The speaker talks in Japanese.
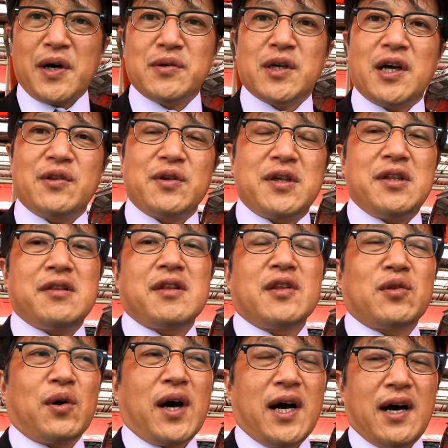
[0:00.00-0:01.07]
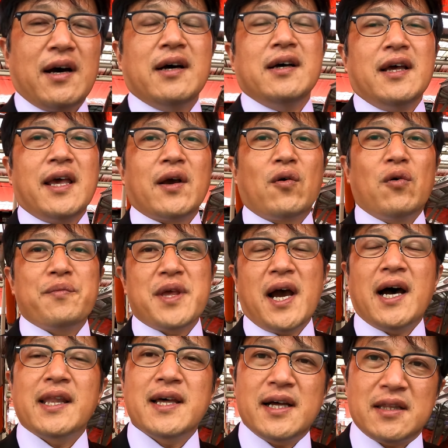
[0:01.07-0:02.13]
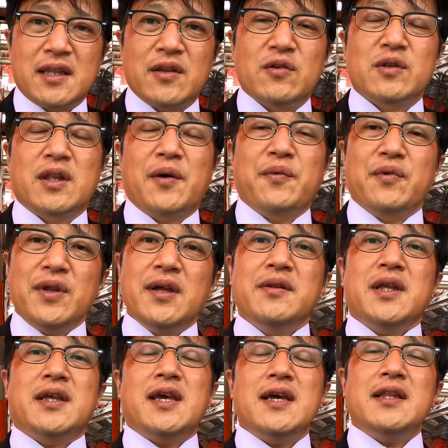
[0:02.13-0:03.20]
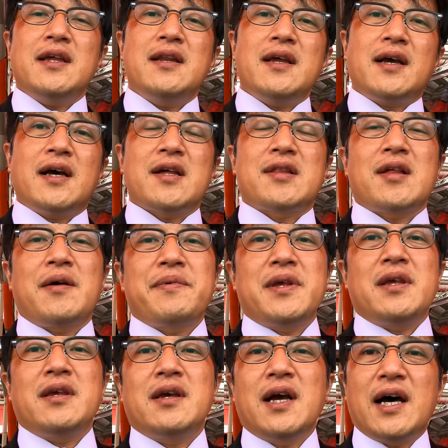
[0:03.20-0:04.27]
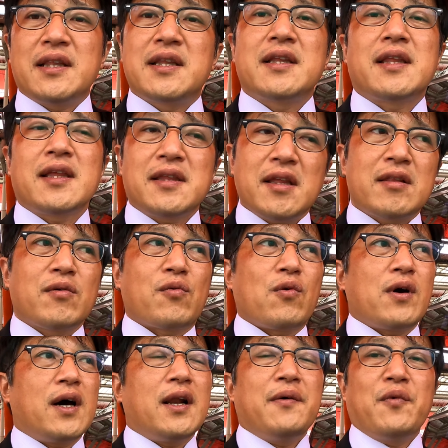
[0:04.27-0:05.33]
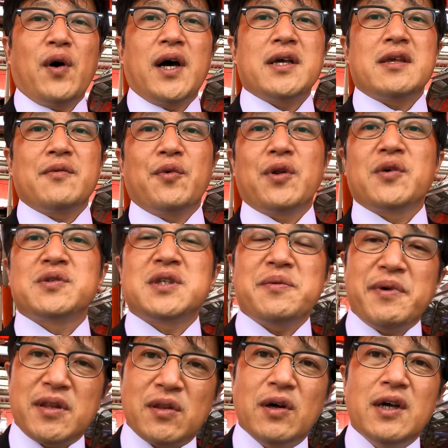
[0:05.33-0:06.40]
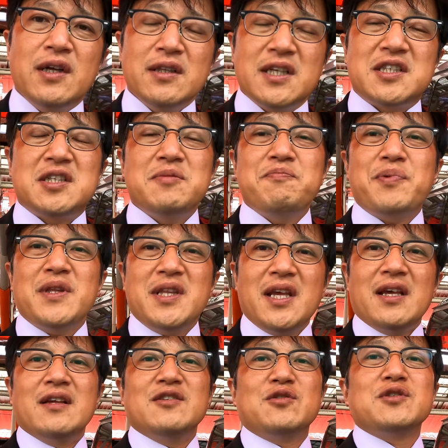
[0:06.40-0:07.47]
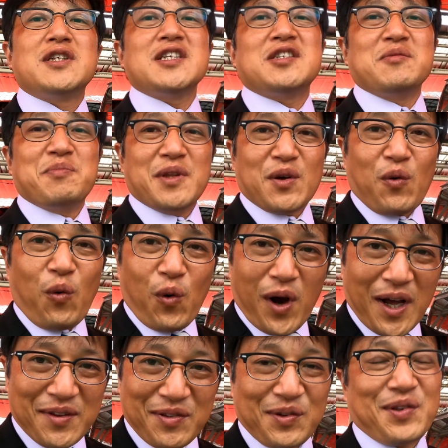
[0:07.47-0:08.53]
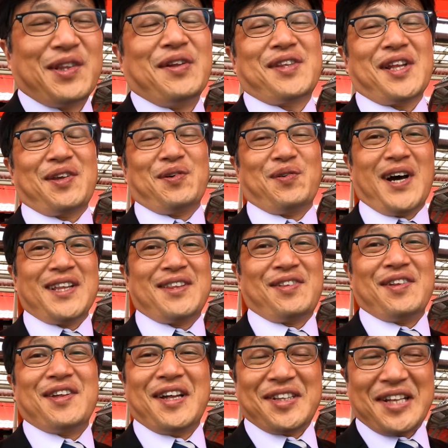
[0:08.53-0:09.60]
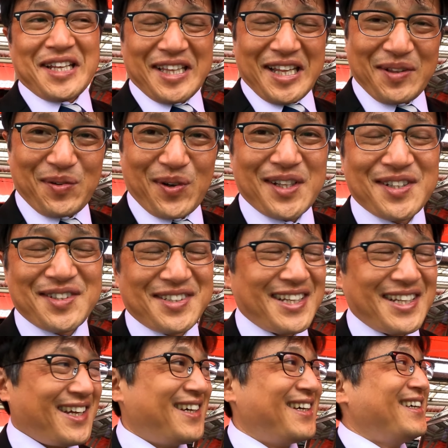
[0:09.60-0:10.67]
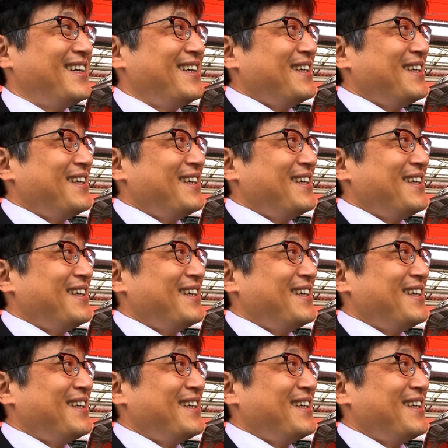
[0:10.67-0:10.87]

マフラーの傷だとかへこみ、穴っていったものね。で、経年劣化で錆が出てて、そこからもう排気漏れをしてますと。で、新品に、純正新品に交換するっていう作業が追加されたりとかですね。